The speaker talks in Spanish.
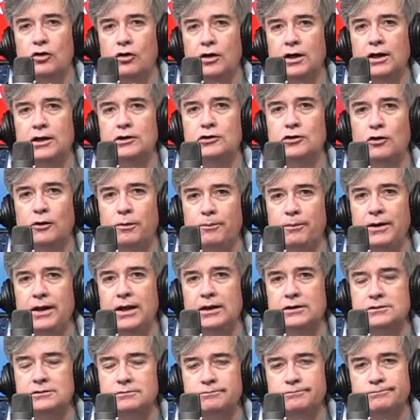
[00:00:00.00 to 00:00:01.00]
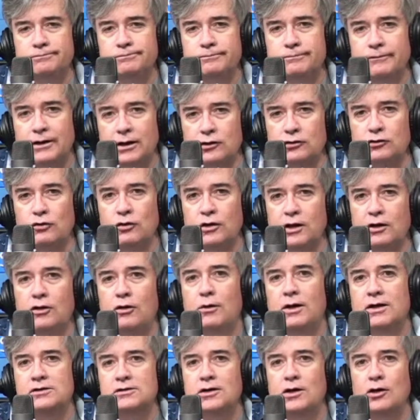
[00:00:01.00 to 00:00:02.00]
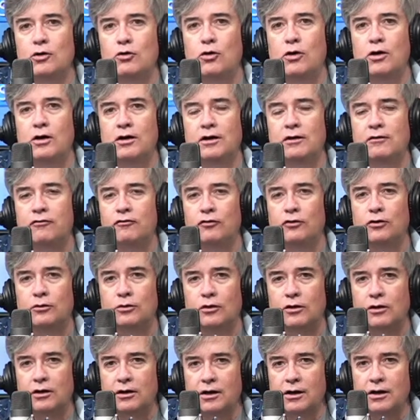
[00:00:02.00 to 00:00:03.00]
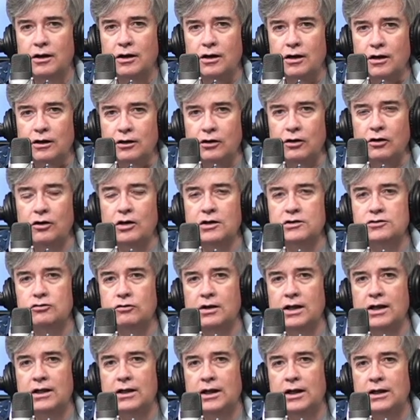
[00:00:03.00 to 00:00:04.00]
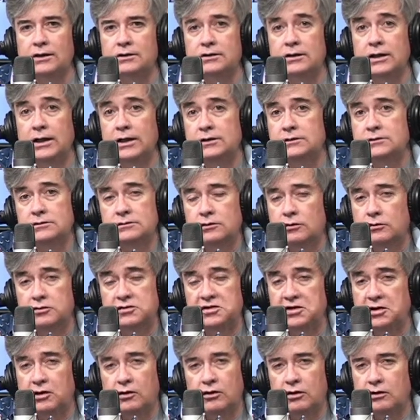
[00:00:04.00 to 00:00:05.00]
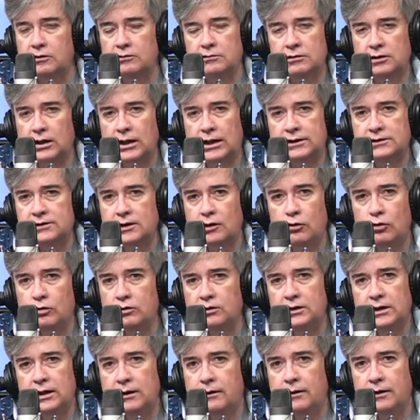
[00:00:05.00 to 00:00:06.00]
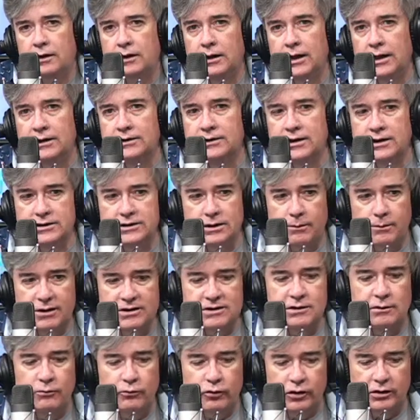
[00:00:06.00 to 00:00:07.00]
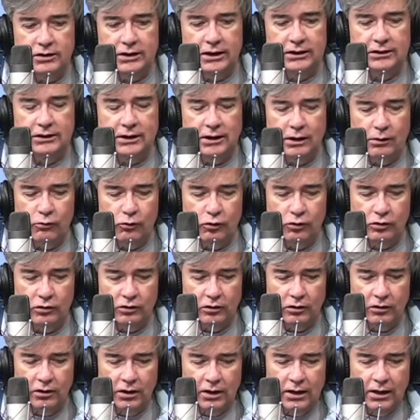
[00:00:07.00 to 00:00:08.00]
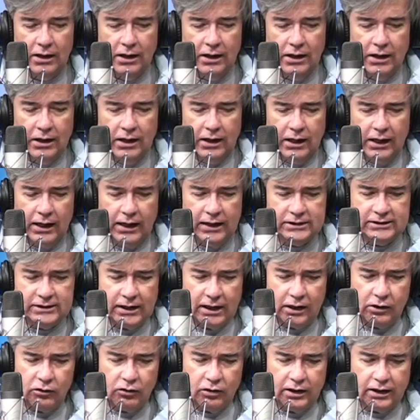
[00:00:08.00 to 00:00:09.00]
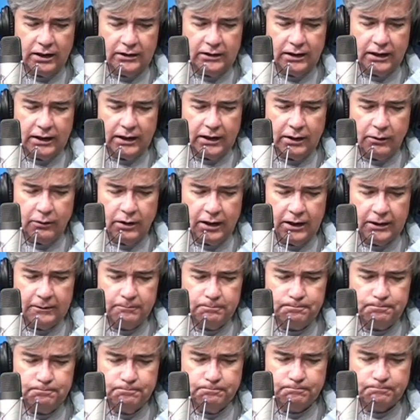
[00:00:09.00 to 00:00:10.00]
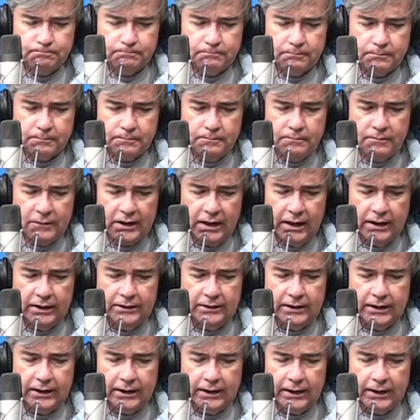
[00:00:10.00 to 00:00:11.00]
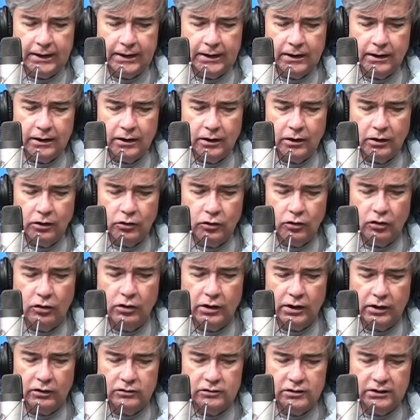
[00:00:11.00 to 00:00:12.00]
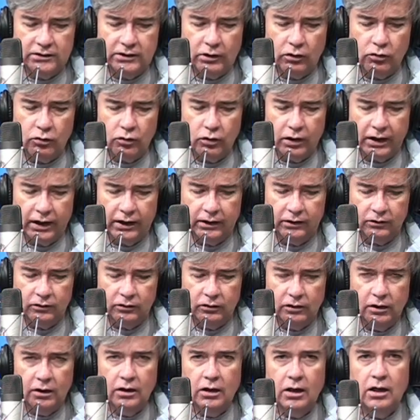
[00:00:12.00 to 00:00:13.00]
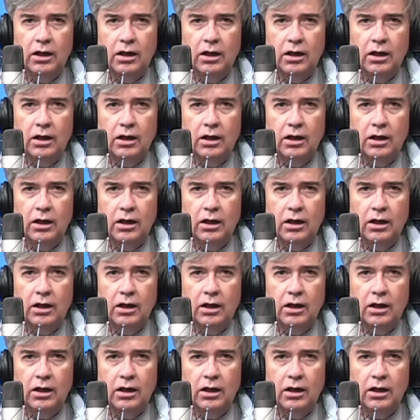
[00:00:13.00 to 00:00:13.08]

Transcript: con estos pies tu hijo va a ser jugador de fútbol. Y hoy es una de las tres, o si no, la segunda estrella más importante del mundo. Es algo que tiene que ver este, con lo que nos está ocurriendo.